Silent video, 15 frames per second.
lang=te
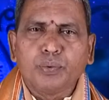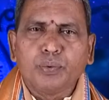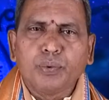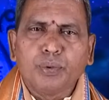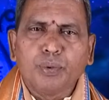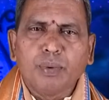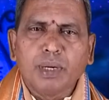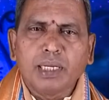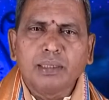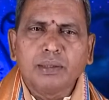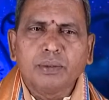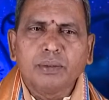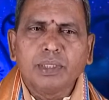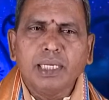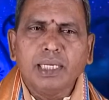
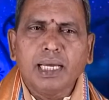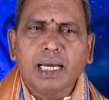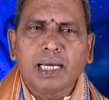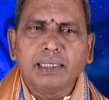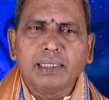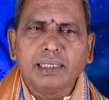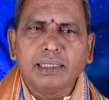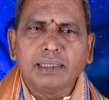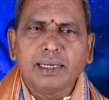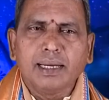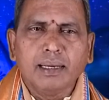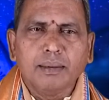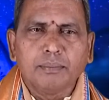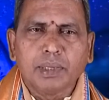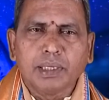గురుబలంతోనే అన్నింటా
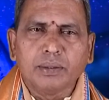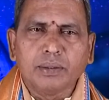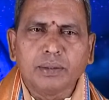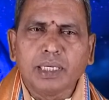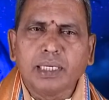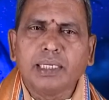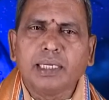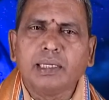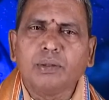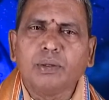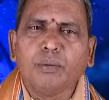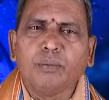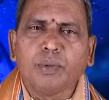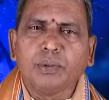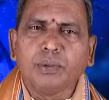
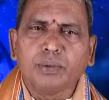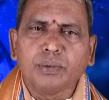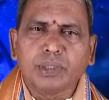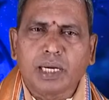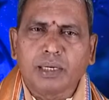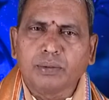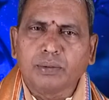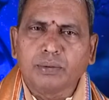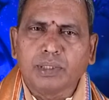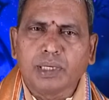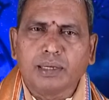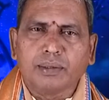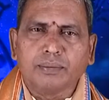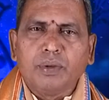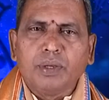మనోధైర్యంతో ముందుకు
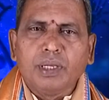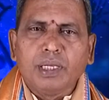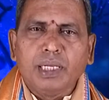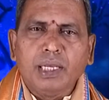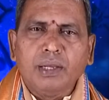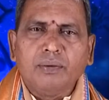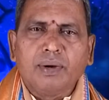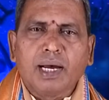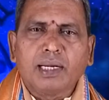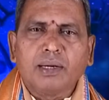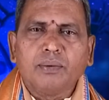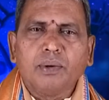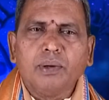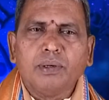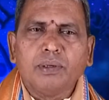సాగుతున్నారు ఈ
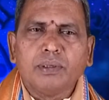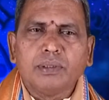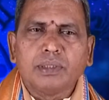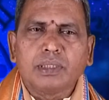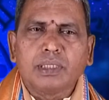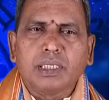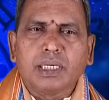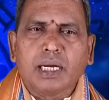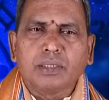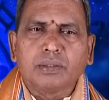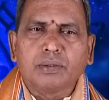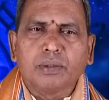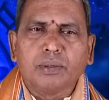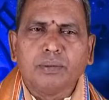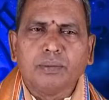వారంలో
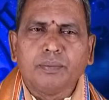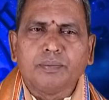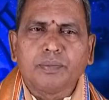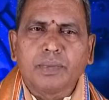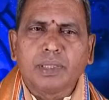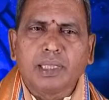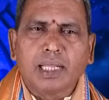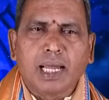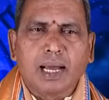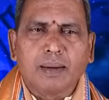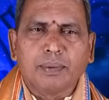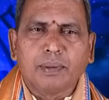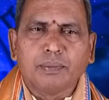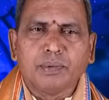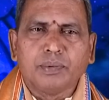స్థిరాస్తులు
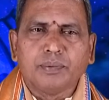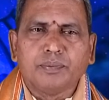లాభము